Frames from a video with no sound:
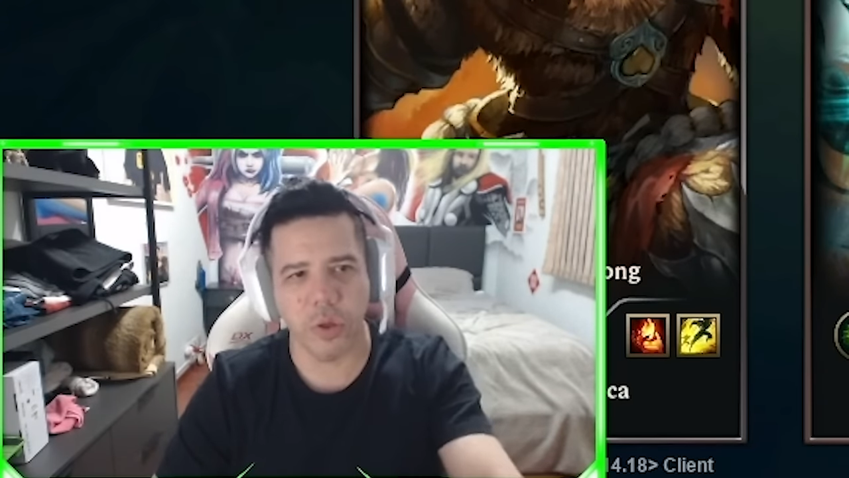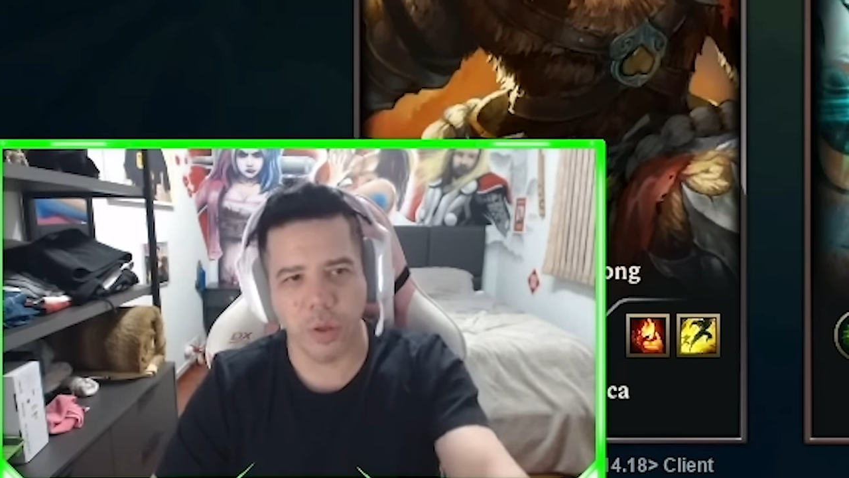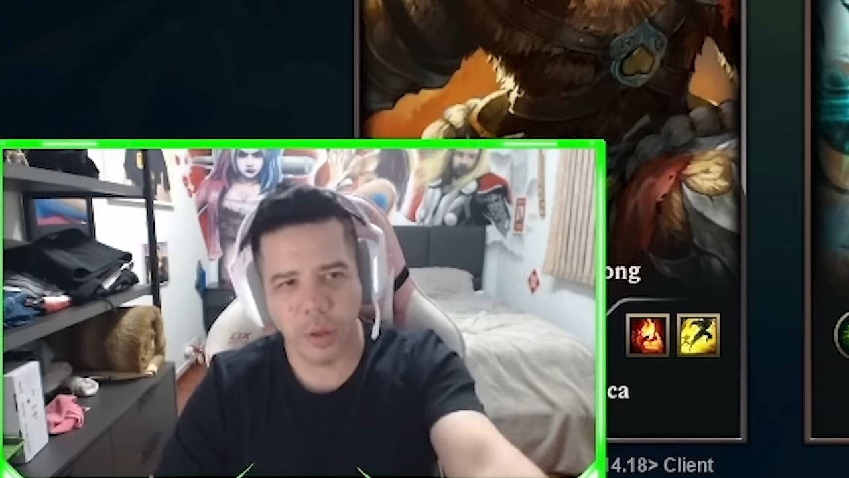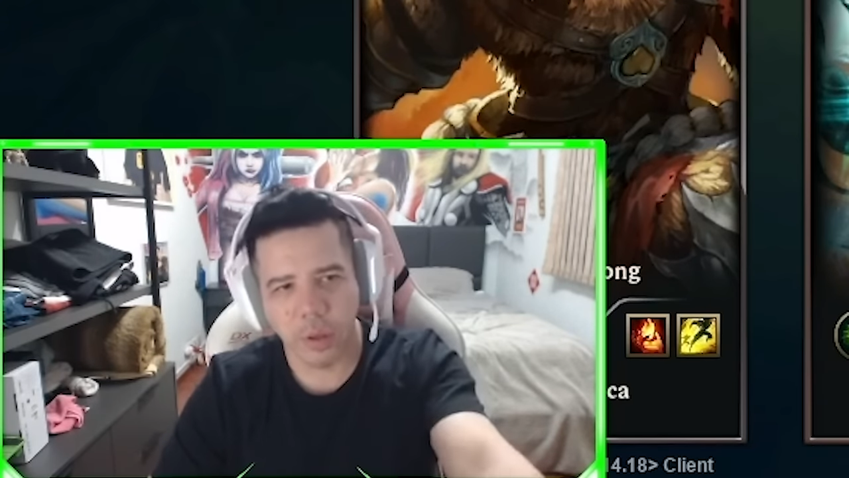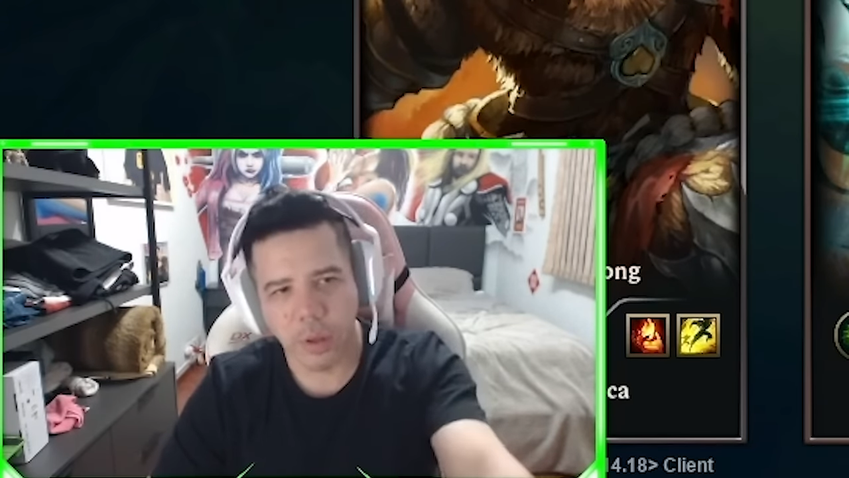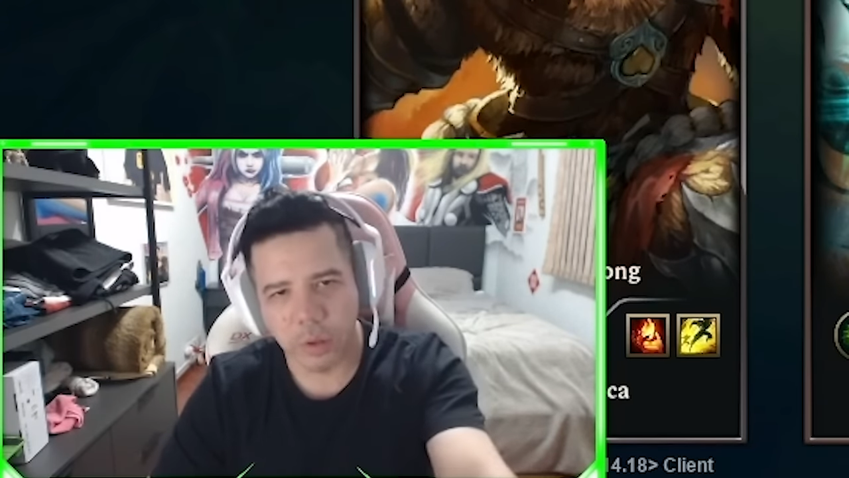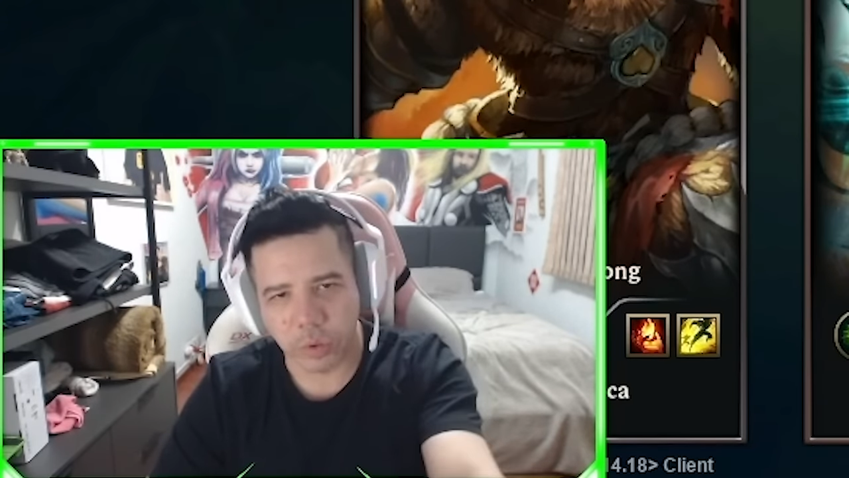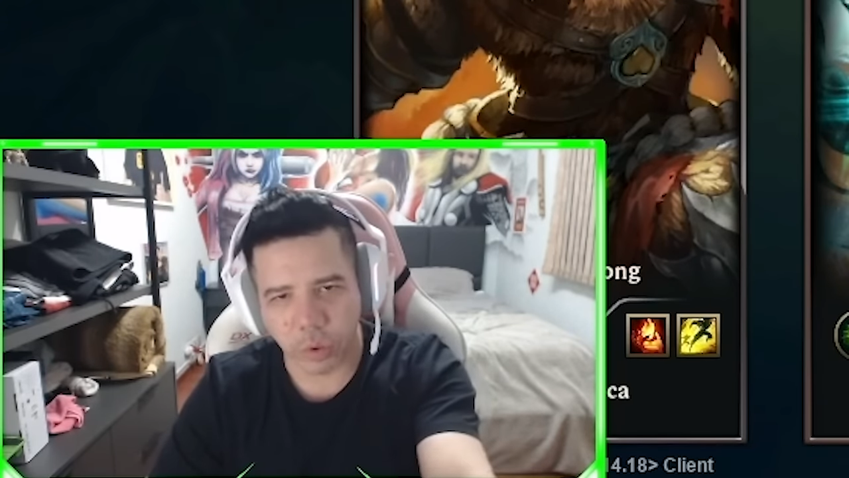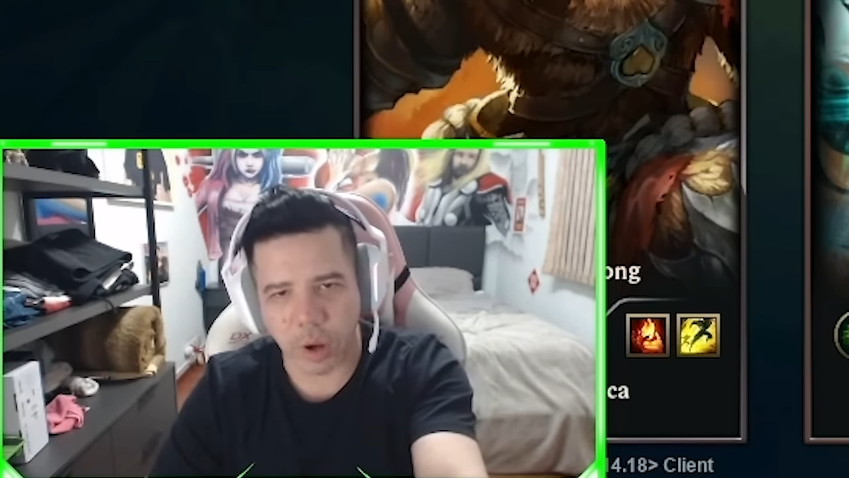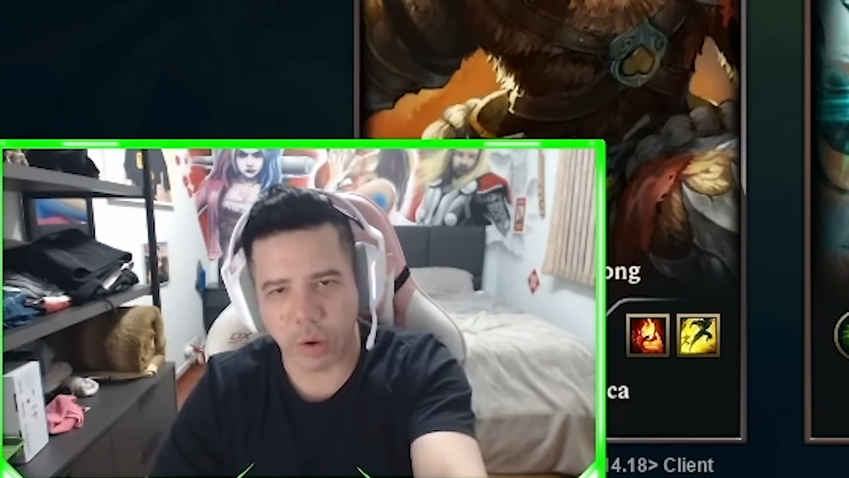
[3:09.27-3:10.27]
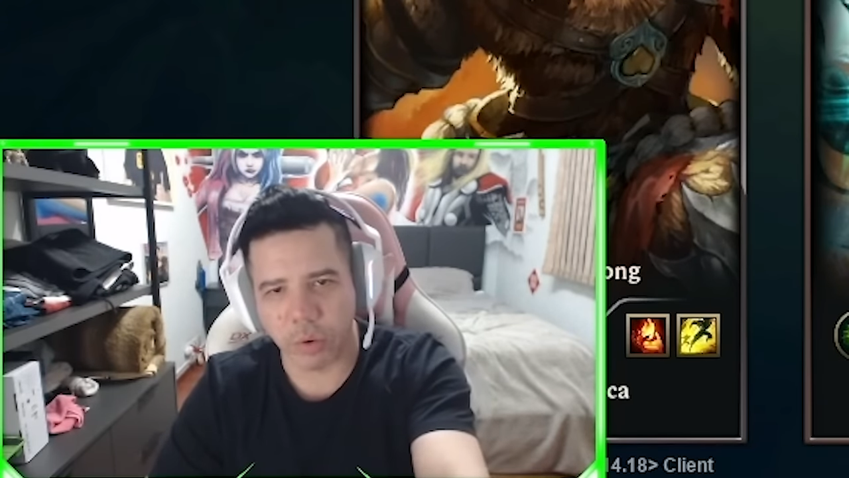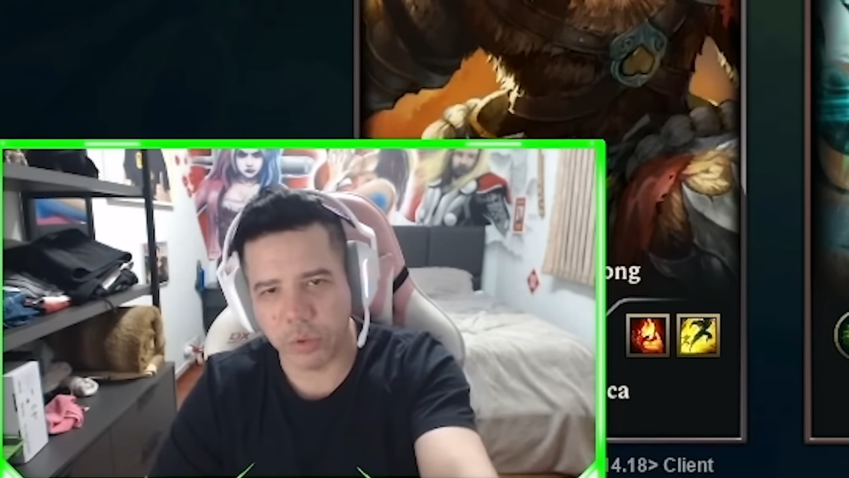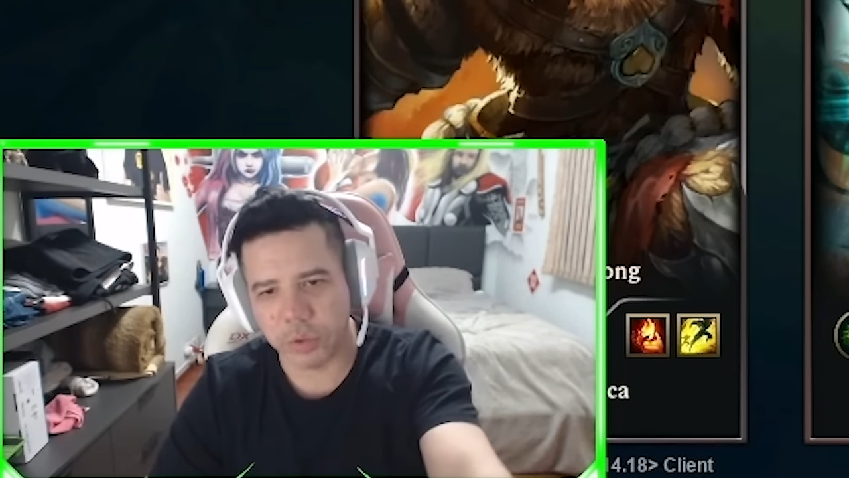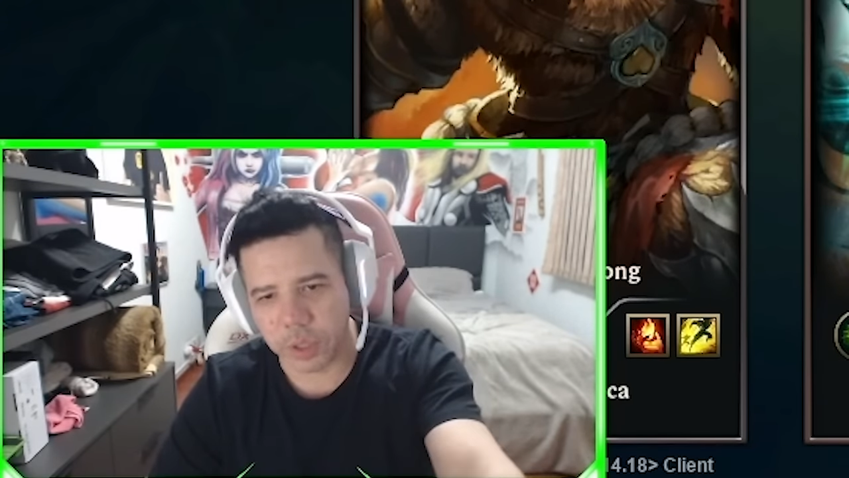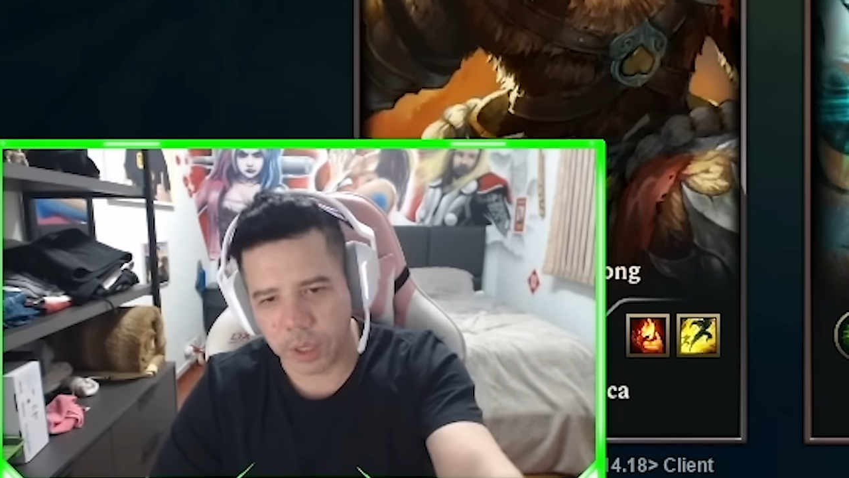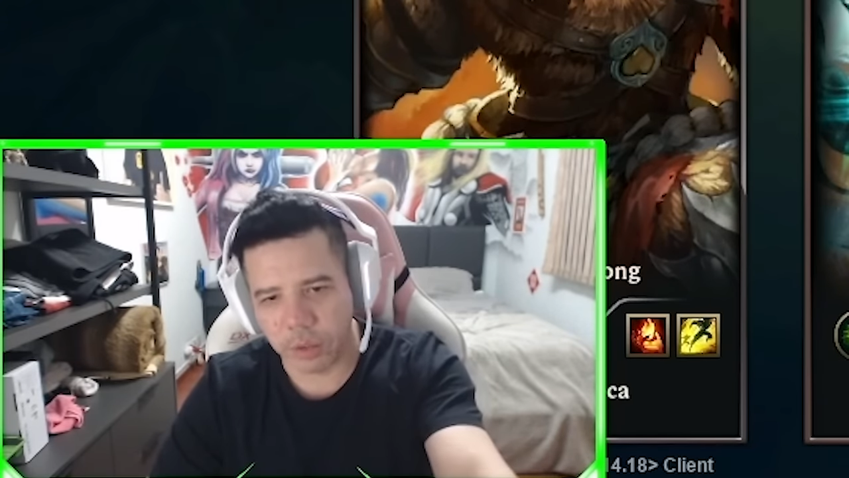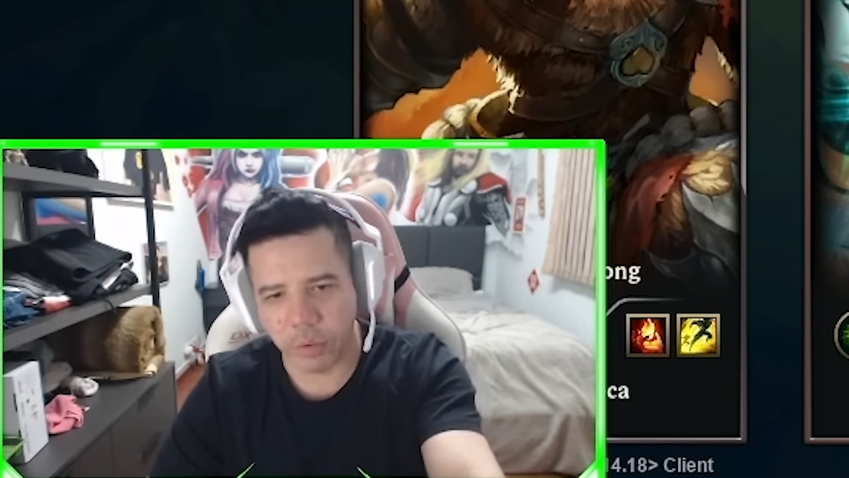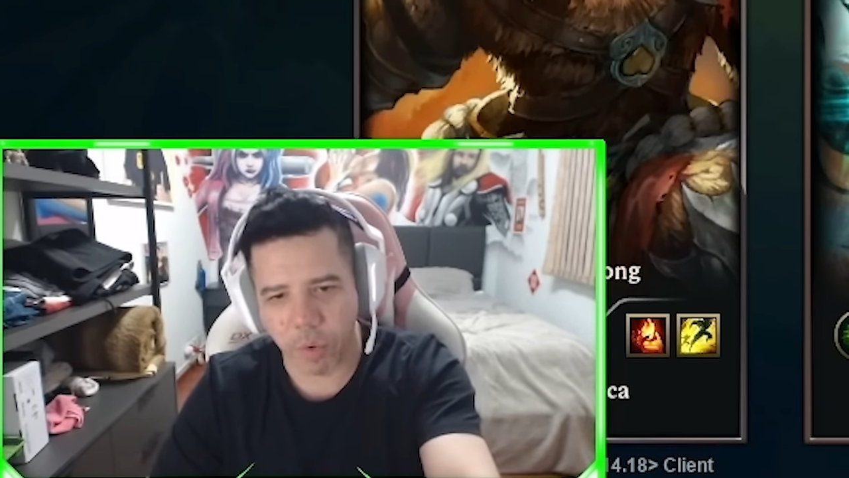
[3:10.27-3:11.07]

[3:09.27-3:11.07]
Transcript: de trocar com o nosso querido